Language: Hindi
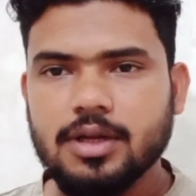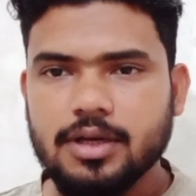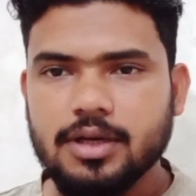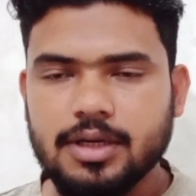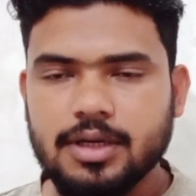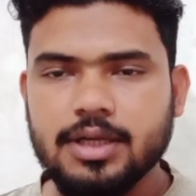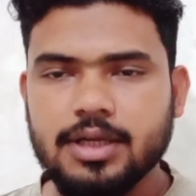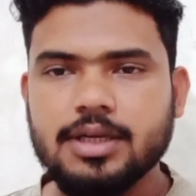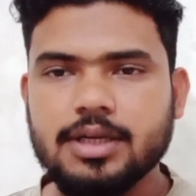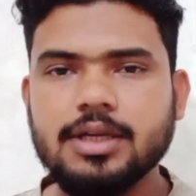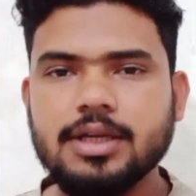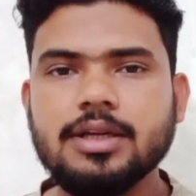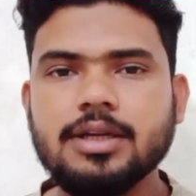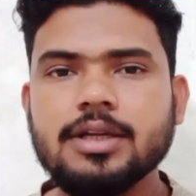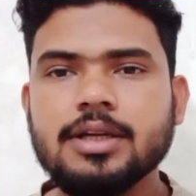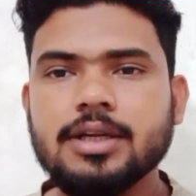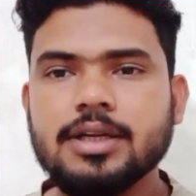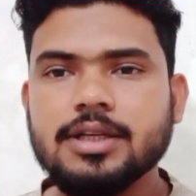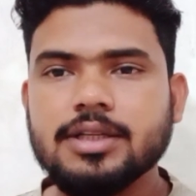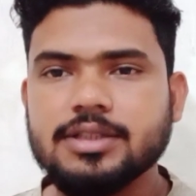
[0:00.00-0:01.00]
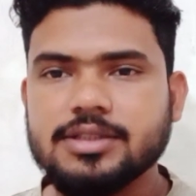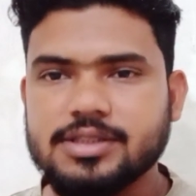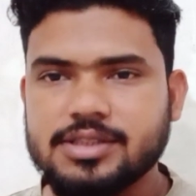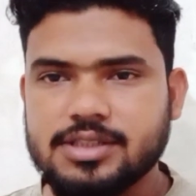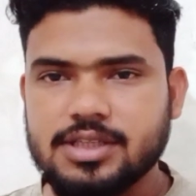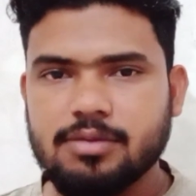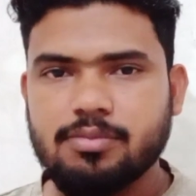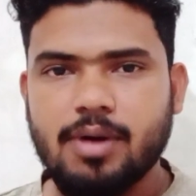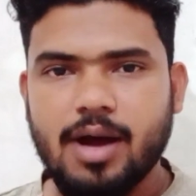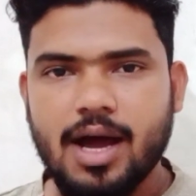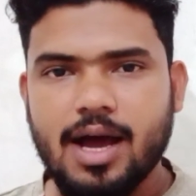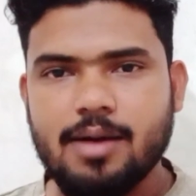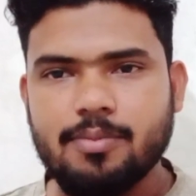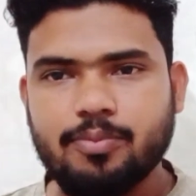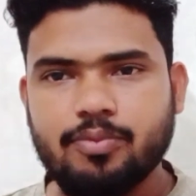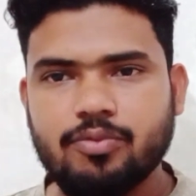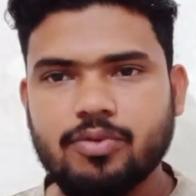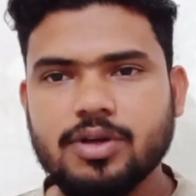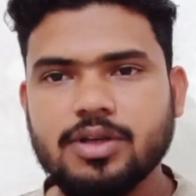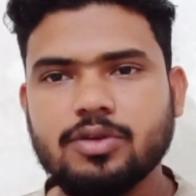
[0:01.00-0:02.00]
लेकिन जब
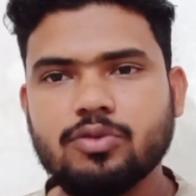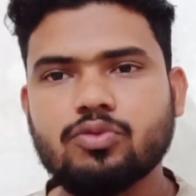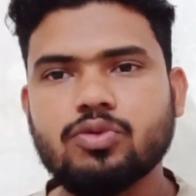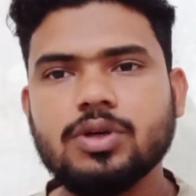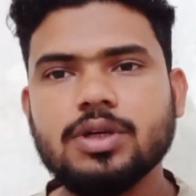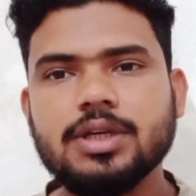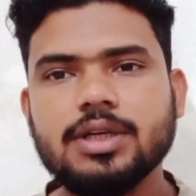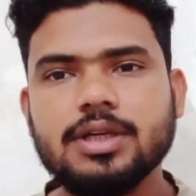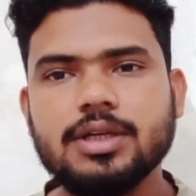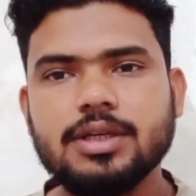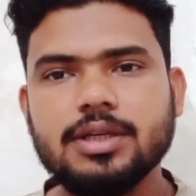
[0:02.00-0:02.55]
आप वही कोई